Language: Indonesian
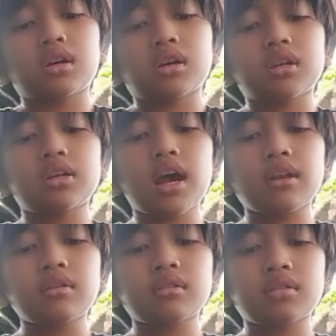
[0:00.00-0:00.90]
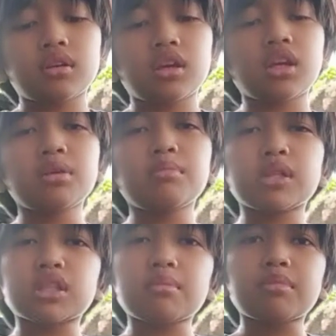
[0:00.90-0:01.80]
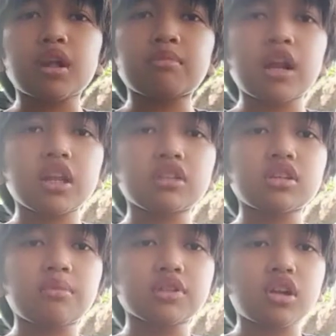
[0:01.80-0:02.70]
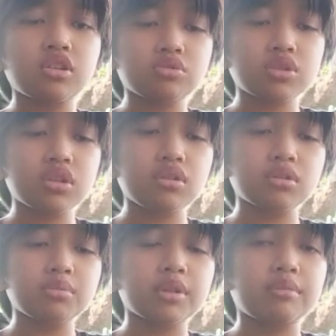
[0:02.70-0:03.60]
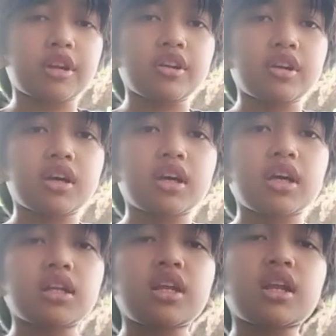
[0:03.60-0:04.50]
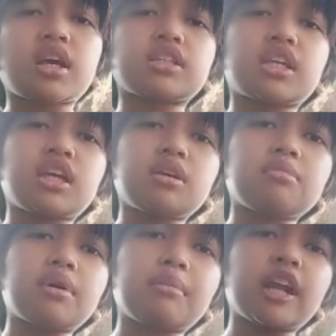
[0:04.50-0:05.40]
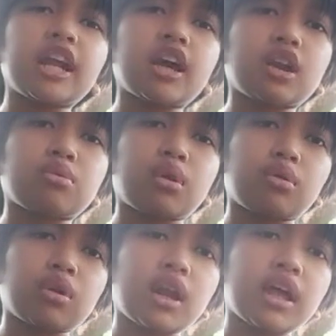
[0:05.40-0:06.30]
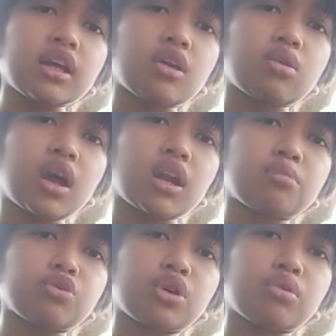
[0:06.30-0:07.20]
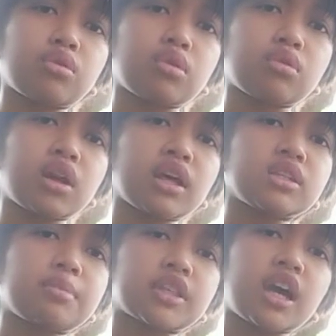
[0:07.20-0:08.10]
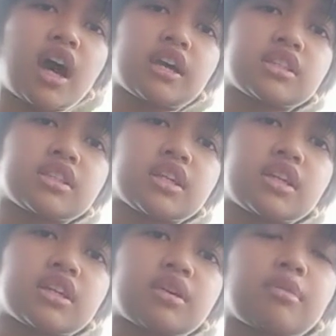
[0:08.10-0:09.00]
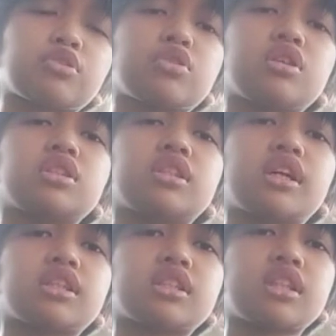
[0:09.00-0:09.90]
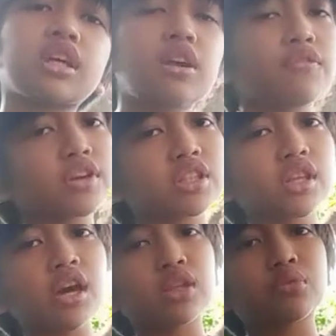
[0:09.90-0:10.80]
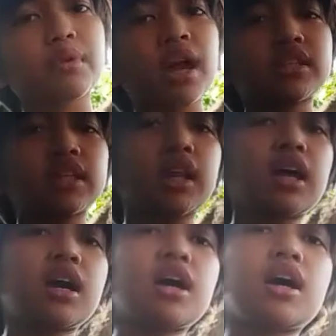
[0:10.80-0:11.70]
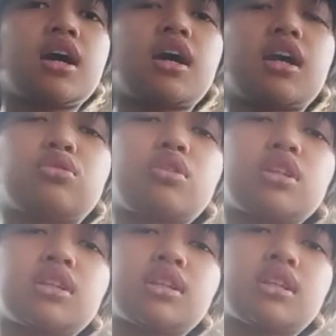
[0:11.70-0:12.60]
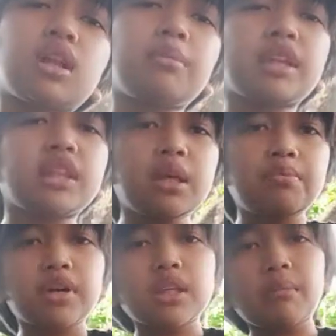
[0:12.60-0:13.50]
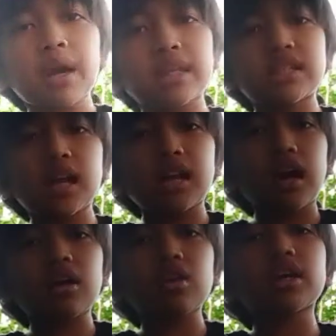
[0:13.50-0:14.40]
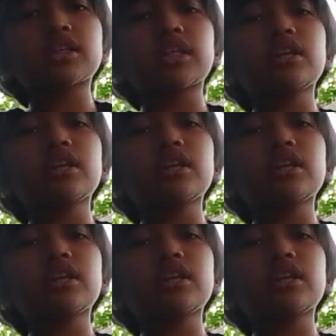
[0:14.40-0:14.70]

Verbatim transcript: Dan ini bisa berat badannya sampai 100 kilo, teman-teman. Dan AST ini berbeda dengan kura-kura lain kalau kalian punya kura-kura lain seperti AST, maksudnya CST, FST atau Brazil. Itu kan lebih tipenya mengejar ya. Kalau AST ini